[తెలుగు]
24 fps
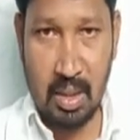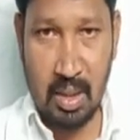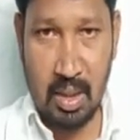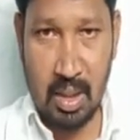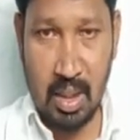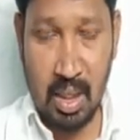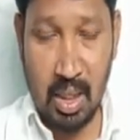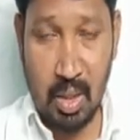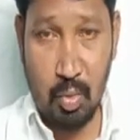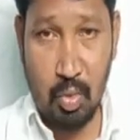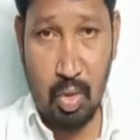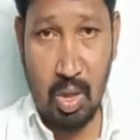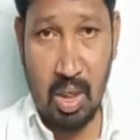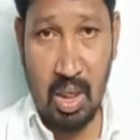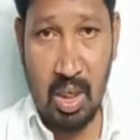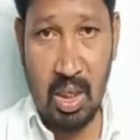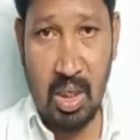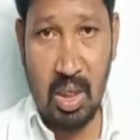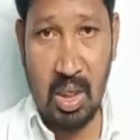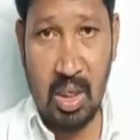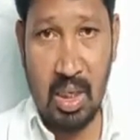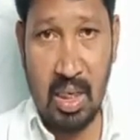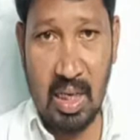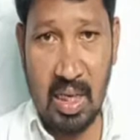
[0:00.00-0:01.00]
దేవుణ్ణి
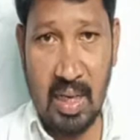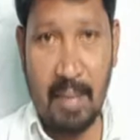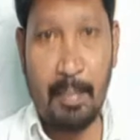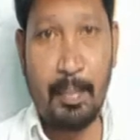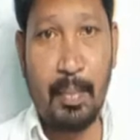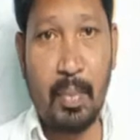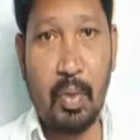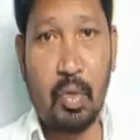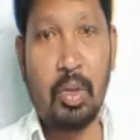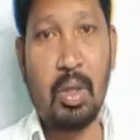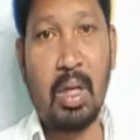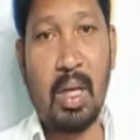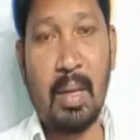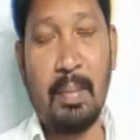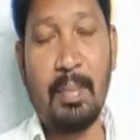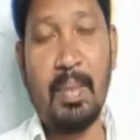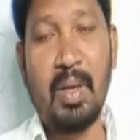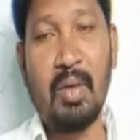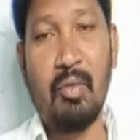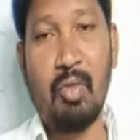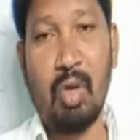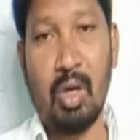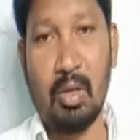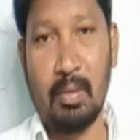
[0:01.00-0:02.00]
నమ్ముకో
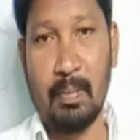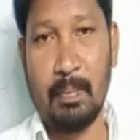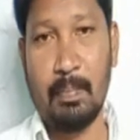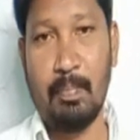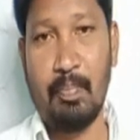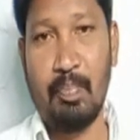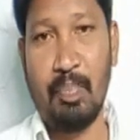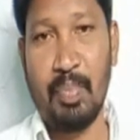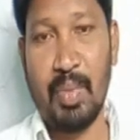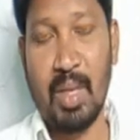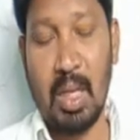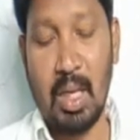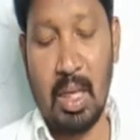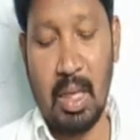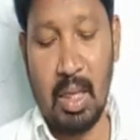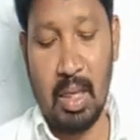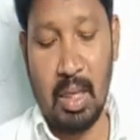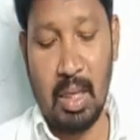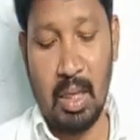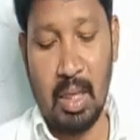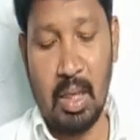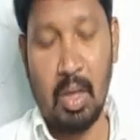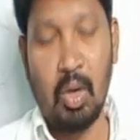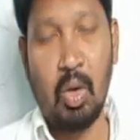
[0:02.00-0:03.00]
నమ్మినవారు
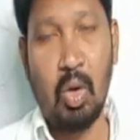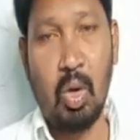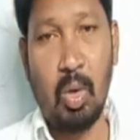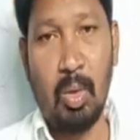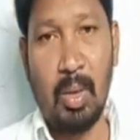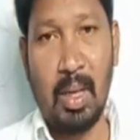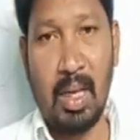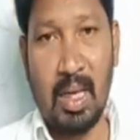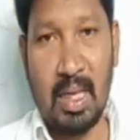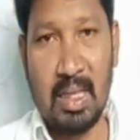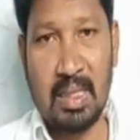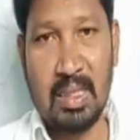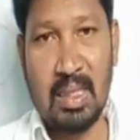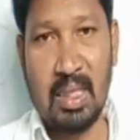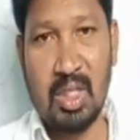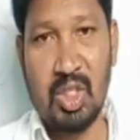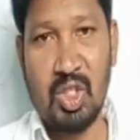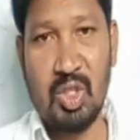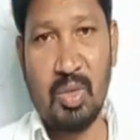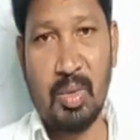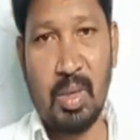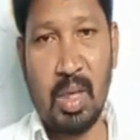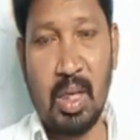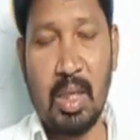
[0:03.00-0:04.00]
యహోవాని
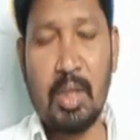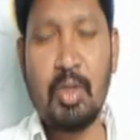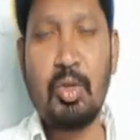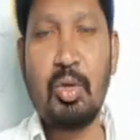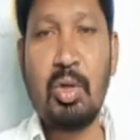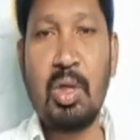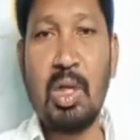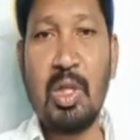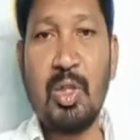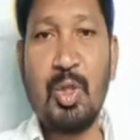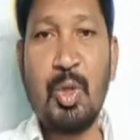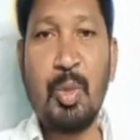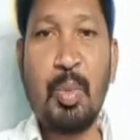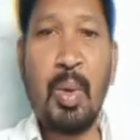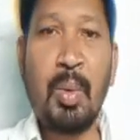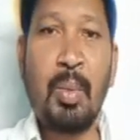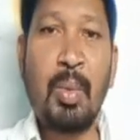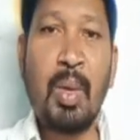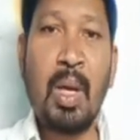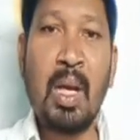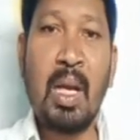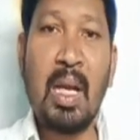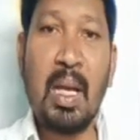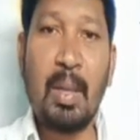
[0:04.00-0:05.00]
ఆశ్రయించిన వారు యేసుక్రీస్తు
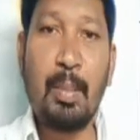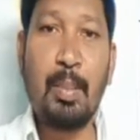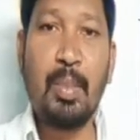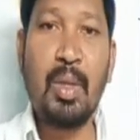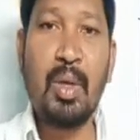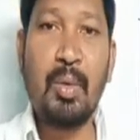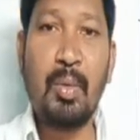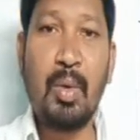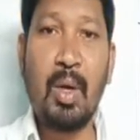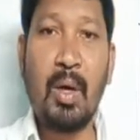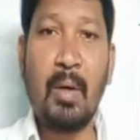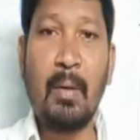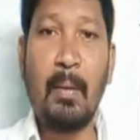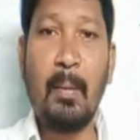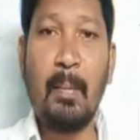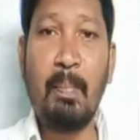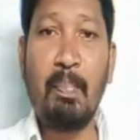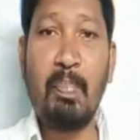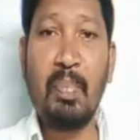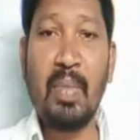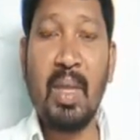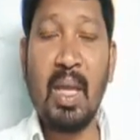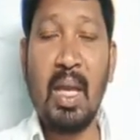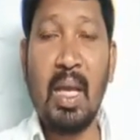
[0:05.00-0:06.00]
ప్రభు వారిని నమ్మినవారు
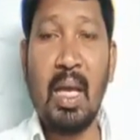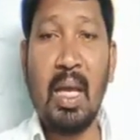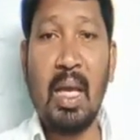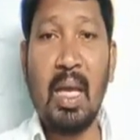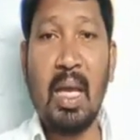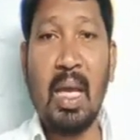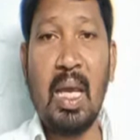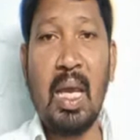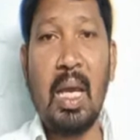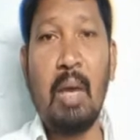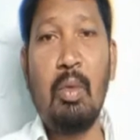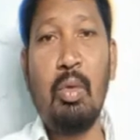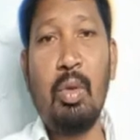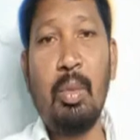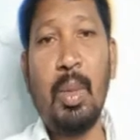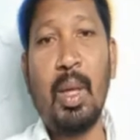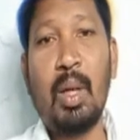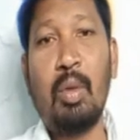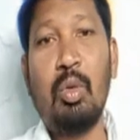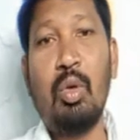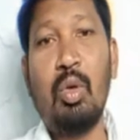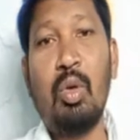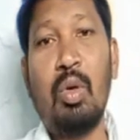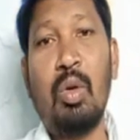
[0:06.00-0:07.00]
కేవలం
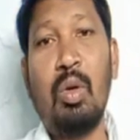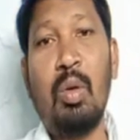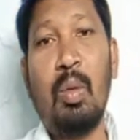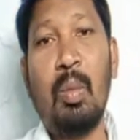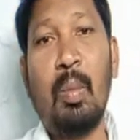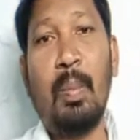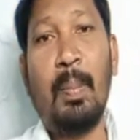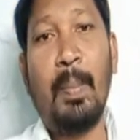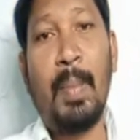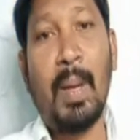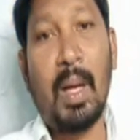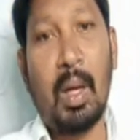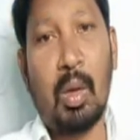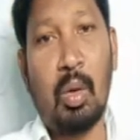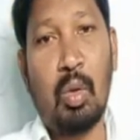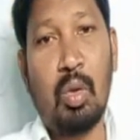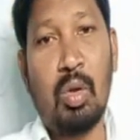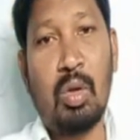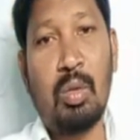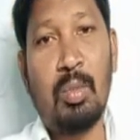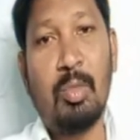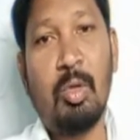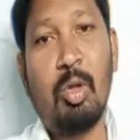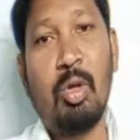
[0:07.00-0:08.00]
ఎక్కడో
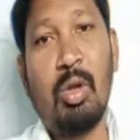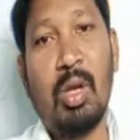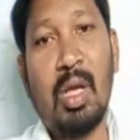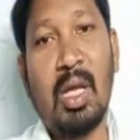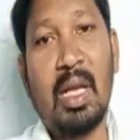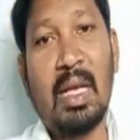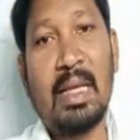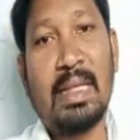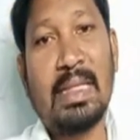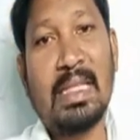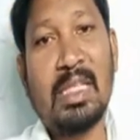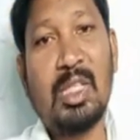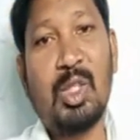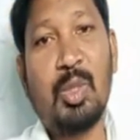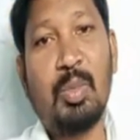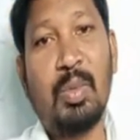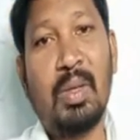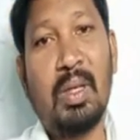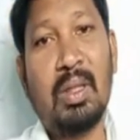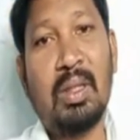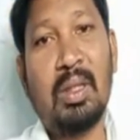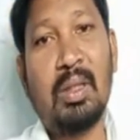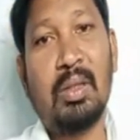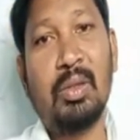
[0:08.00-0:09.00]
పరలోకంలోనే
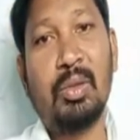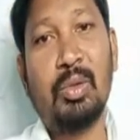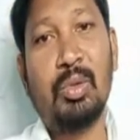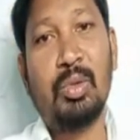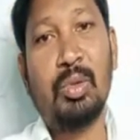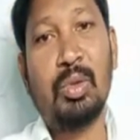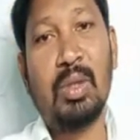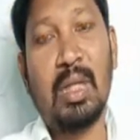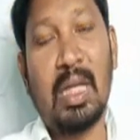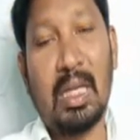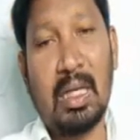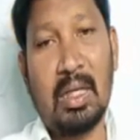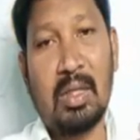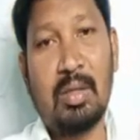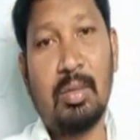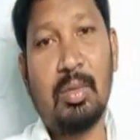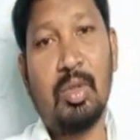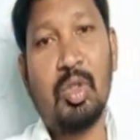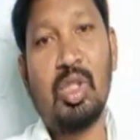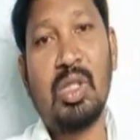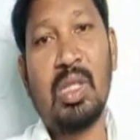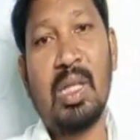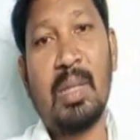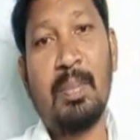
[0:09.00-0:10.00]
రక్షించబడతారు నరకం
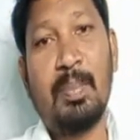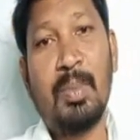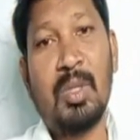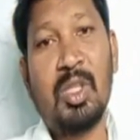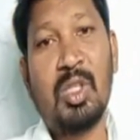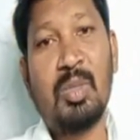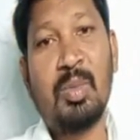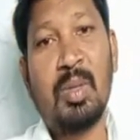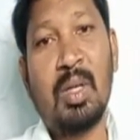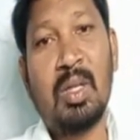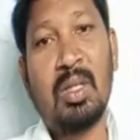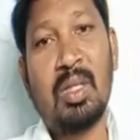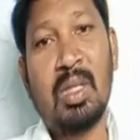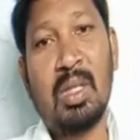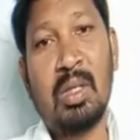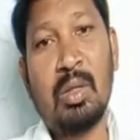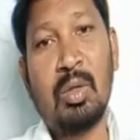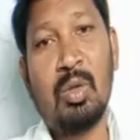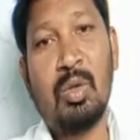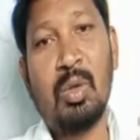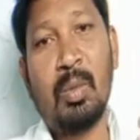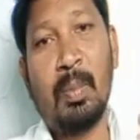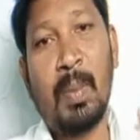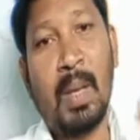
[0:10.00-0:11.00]
నుంచి
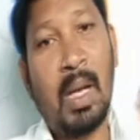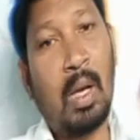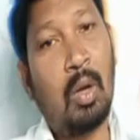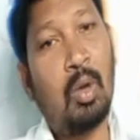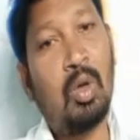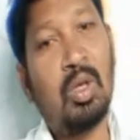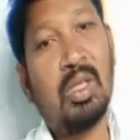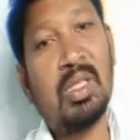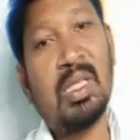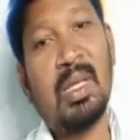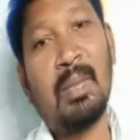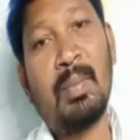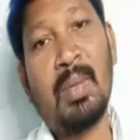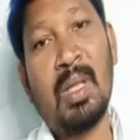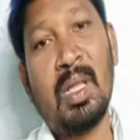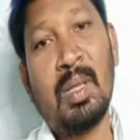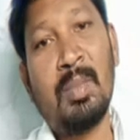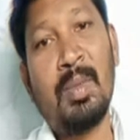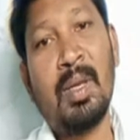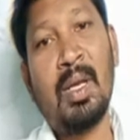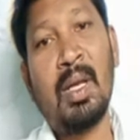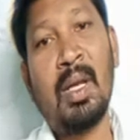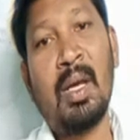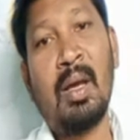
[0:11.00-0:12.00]
తప్పించబడతారు పరలోక
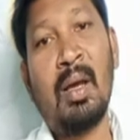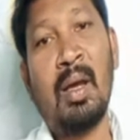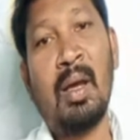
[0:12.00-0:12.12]
సంబంధమైన